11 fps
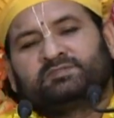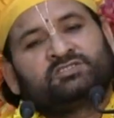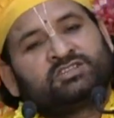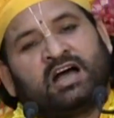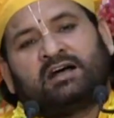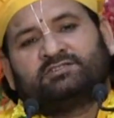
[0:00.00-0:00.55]

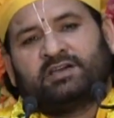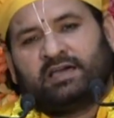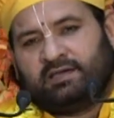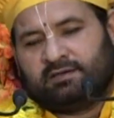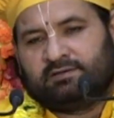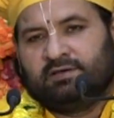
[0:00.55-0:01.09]
जहाज
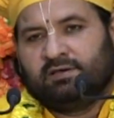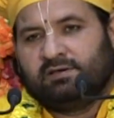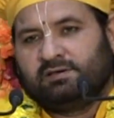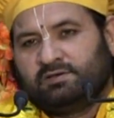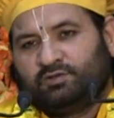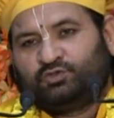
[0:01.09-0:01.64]
है
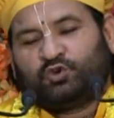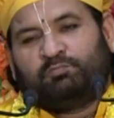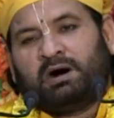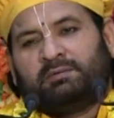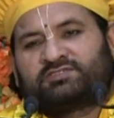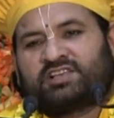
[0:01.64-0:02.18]
जो
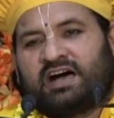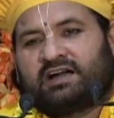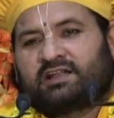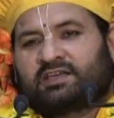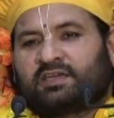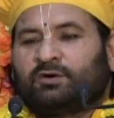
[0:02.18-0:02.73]
भव
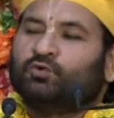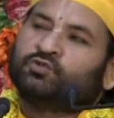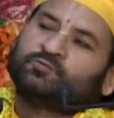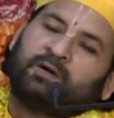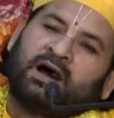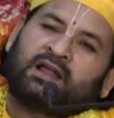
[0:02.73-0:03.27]
सागर के
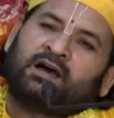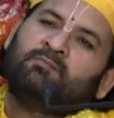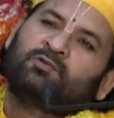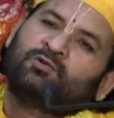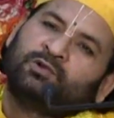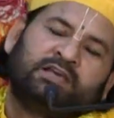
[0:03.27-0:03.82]
उस पार
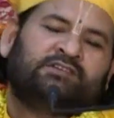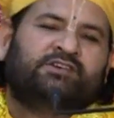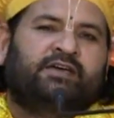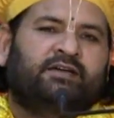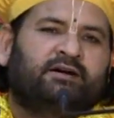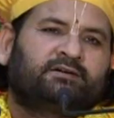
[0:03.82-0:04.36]
हमको ले
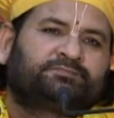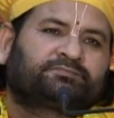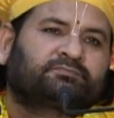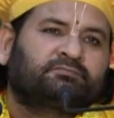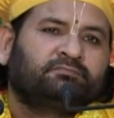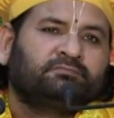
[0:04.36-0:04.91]

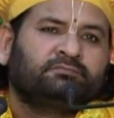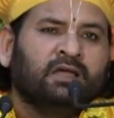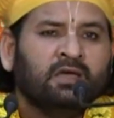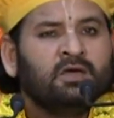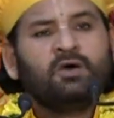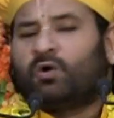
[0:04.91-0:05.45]

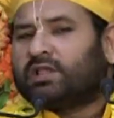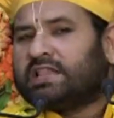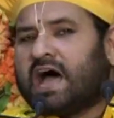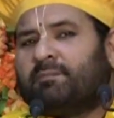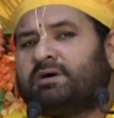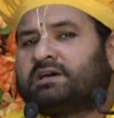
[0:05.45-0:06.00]
जाएगा और
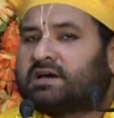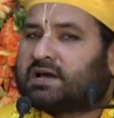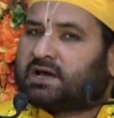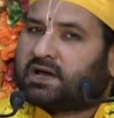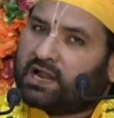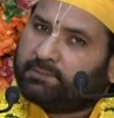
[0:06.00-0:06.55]
नाम
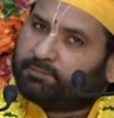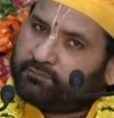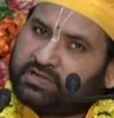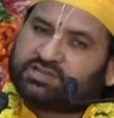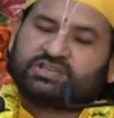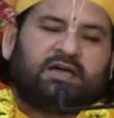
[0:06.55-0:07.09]
कल्प
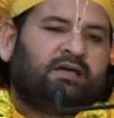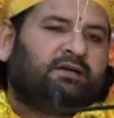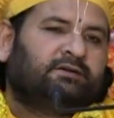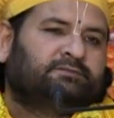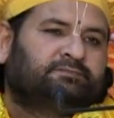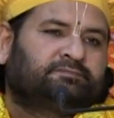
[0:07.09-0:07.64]
वृक्ष है
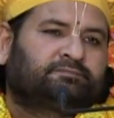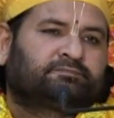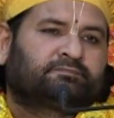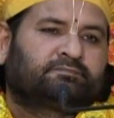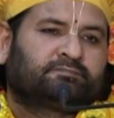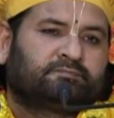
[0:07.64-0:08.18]

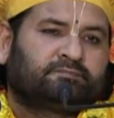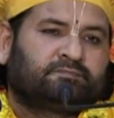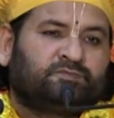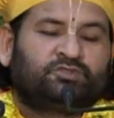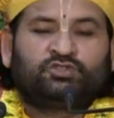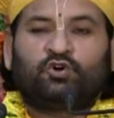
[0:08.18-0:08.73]

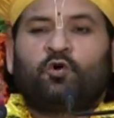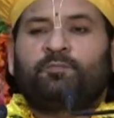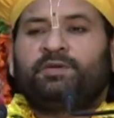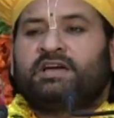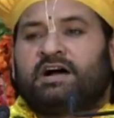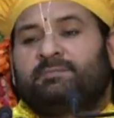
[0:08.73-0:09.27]
जो
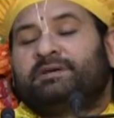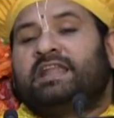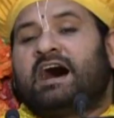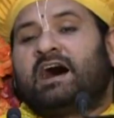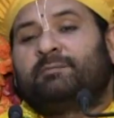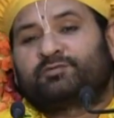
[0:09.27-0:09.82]
भी हम
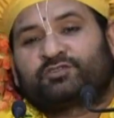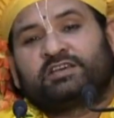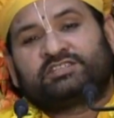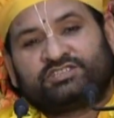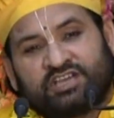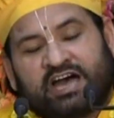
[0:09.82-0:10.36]
नाम से
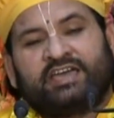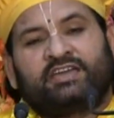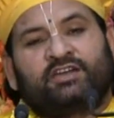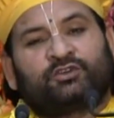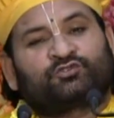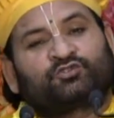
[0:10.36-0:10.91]

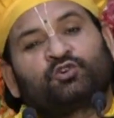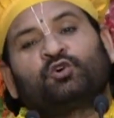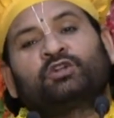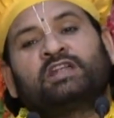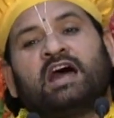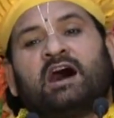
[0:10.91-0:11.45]
चाहेंगे सो
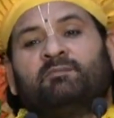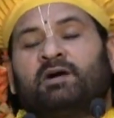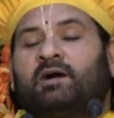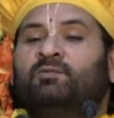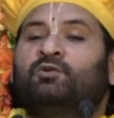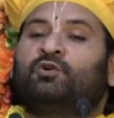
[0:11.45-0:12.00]
नाम
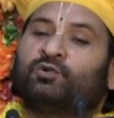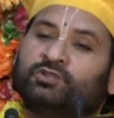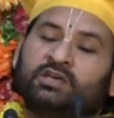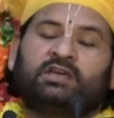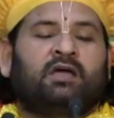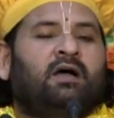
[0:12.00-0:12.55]
हमको
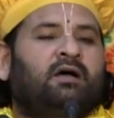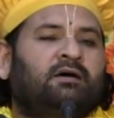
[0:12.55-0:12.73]
देगा